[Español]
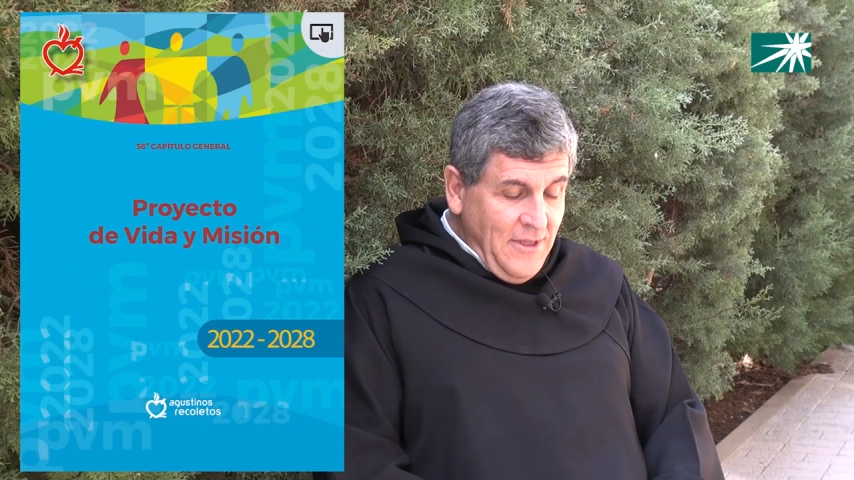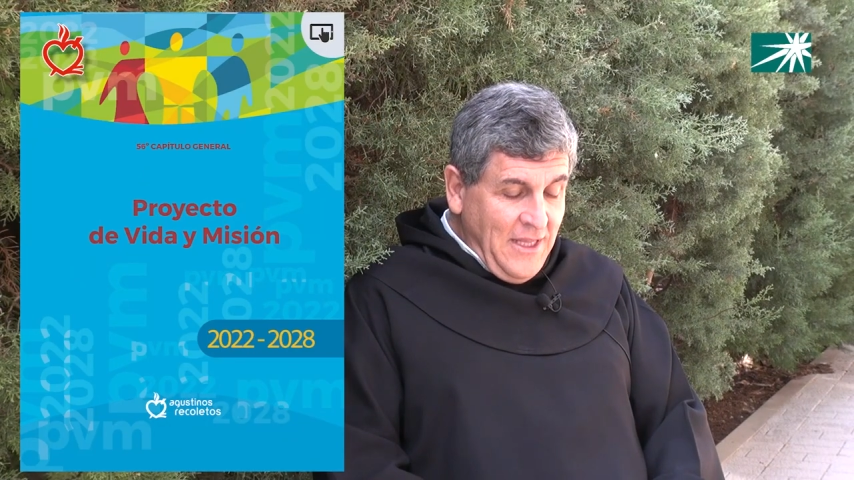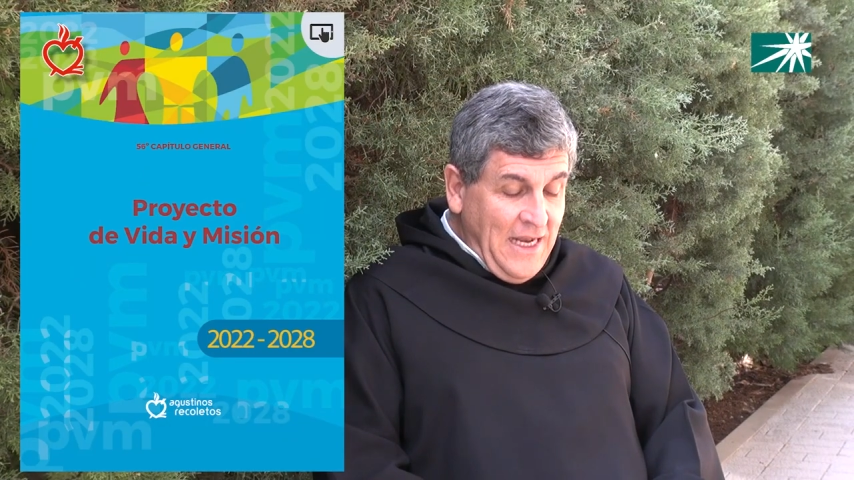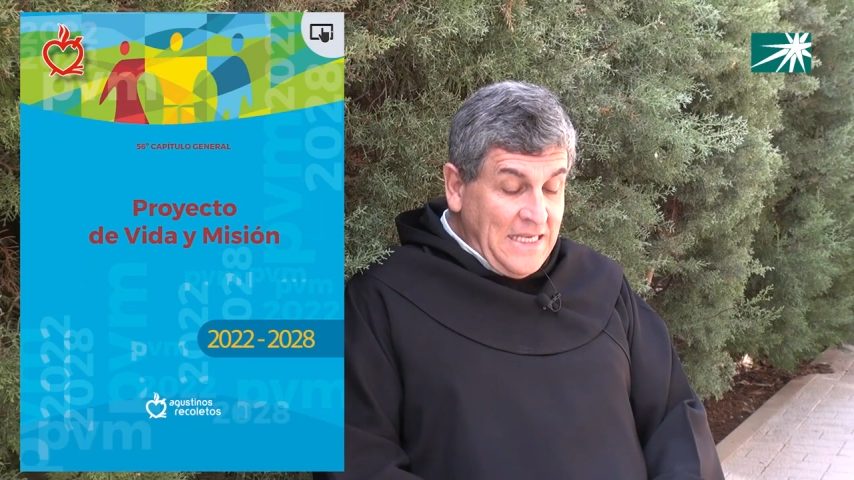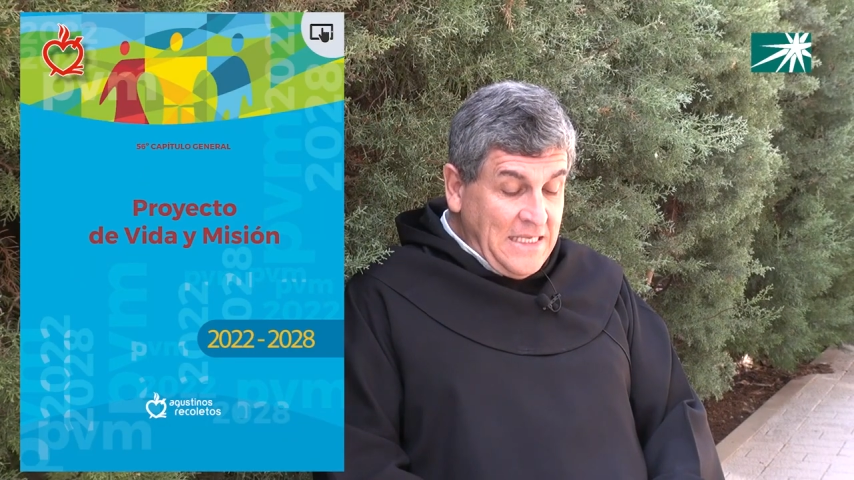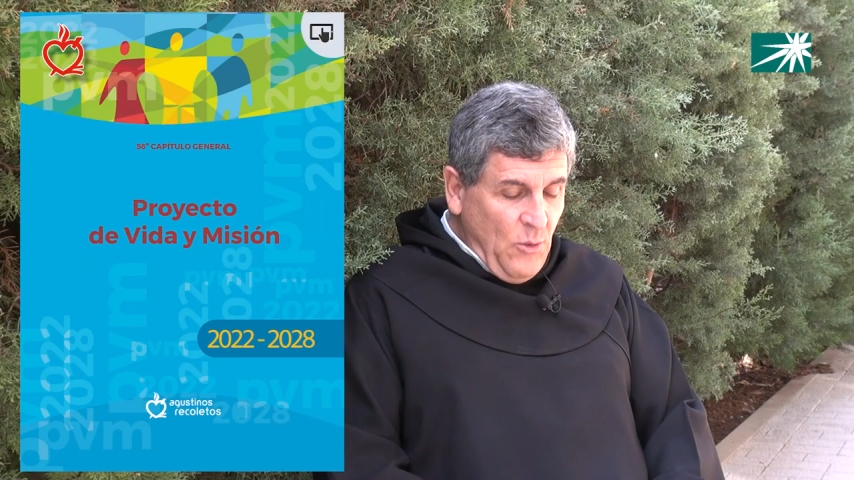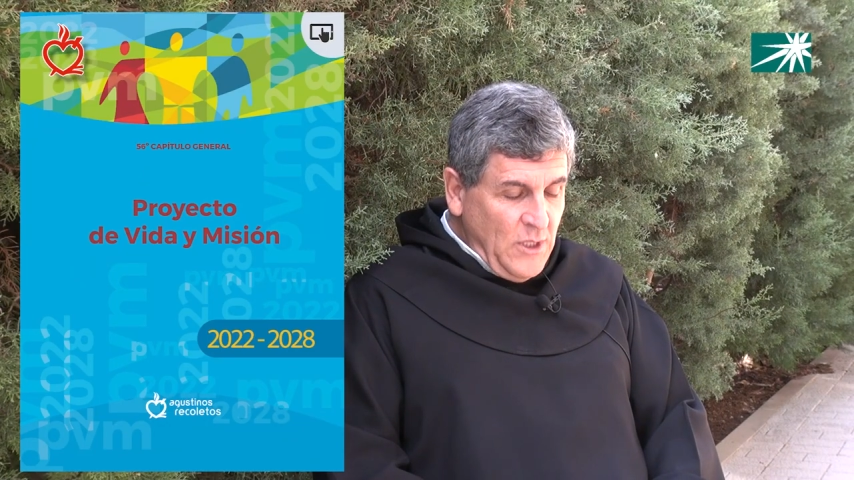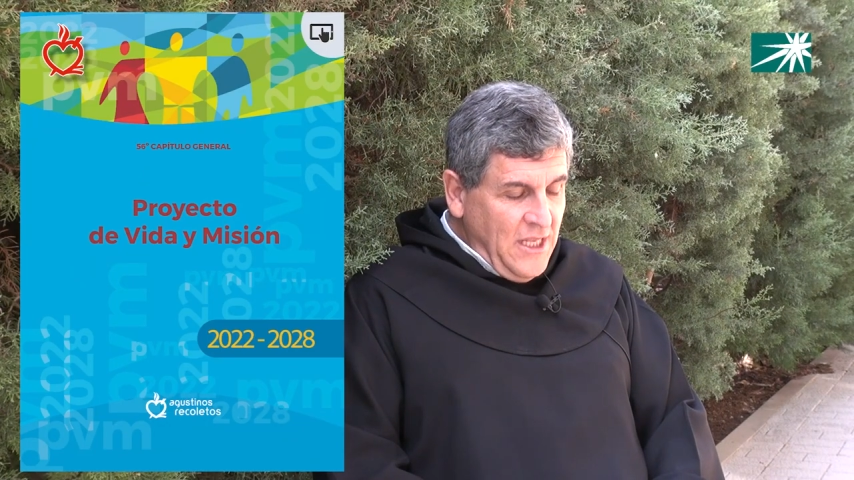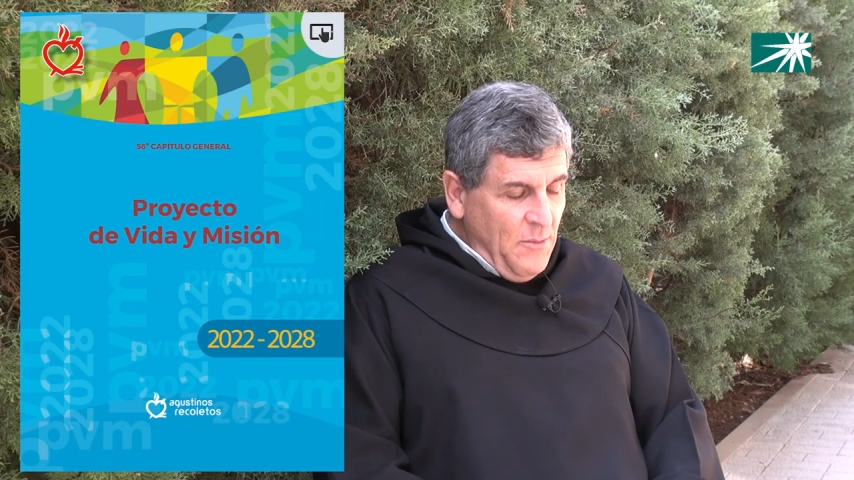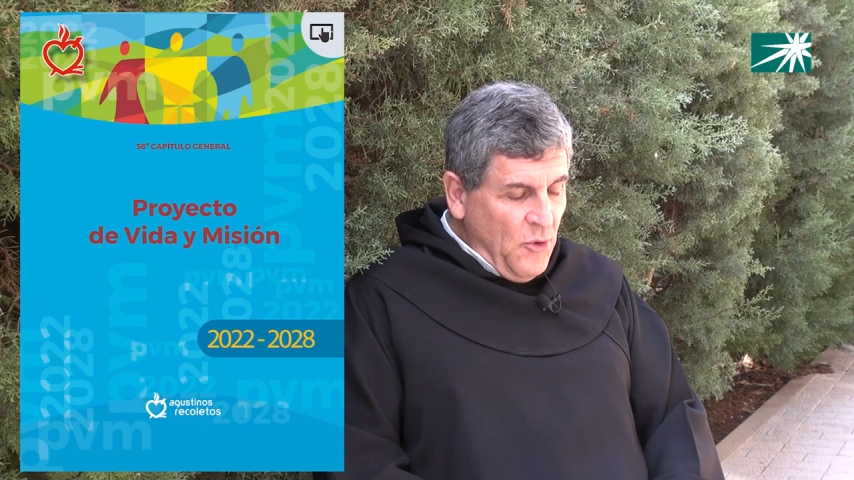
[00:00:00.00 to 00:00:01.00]
de las
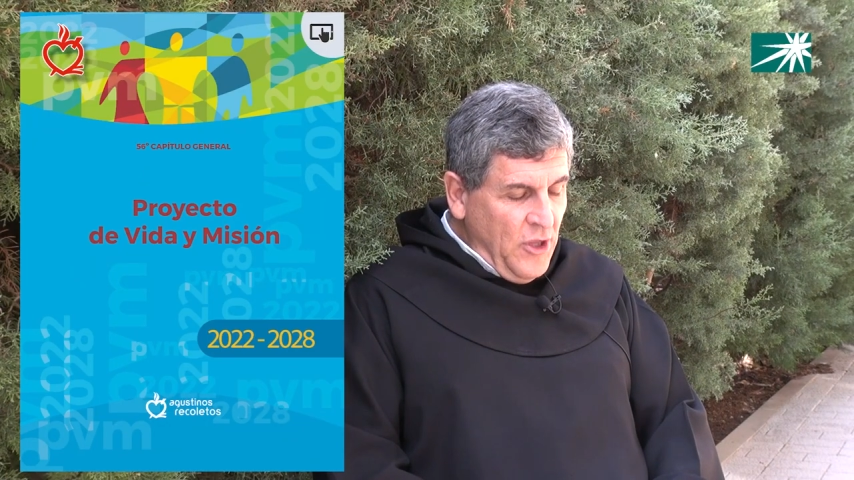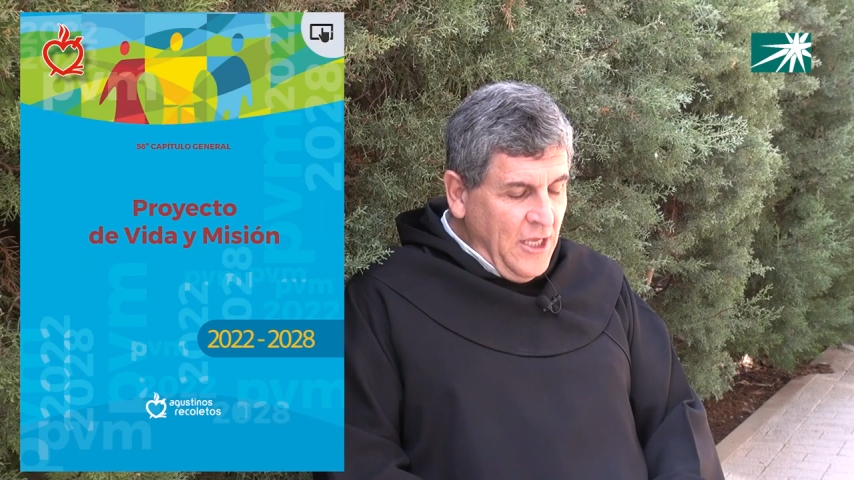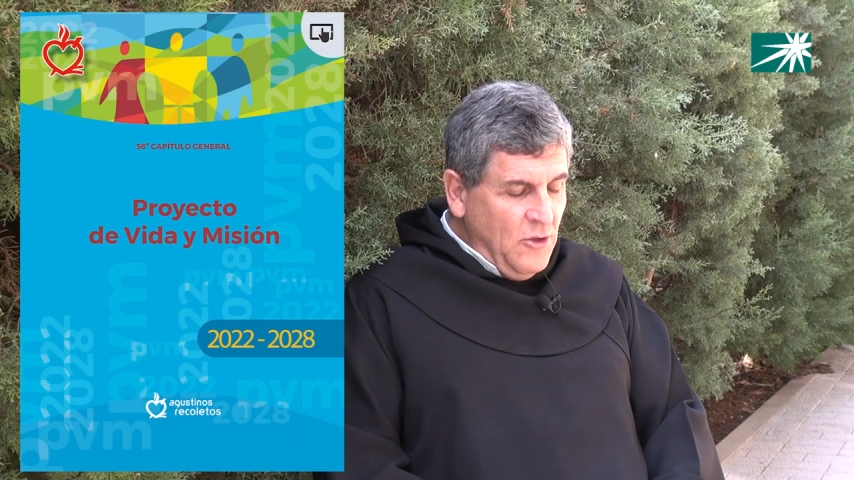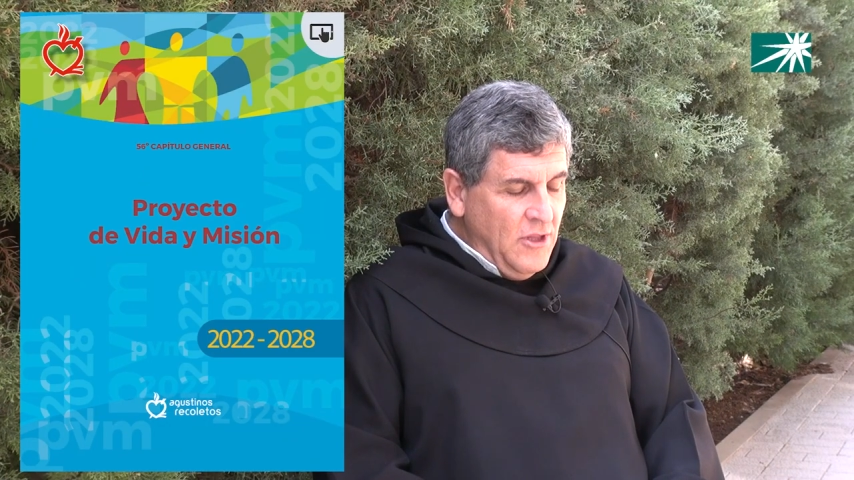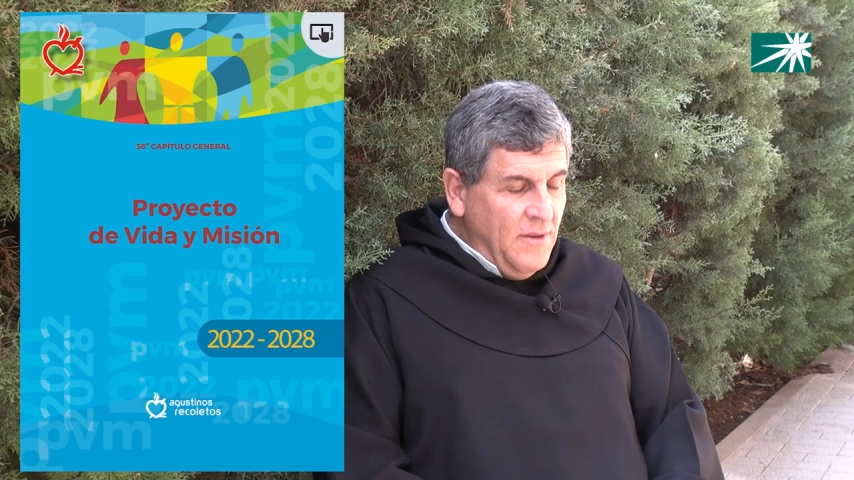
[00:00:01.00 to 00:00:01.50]
aguas del proyecto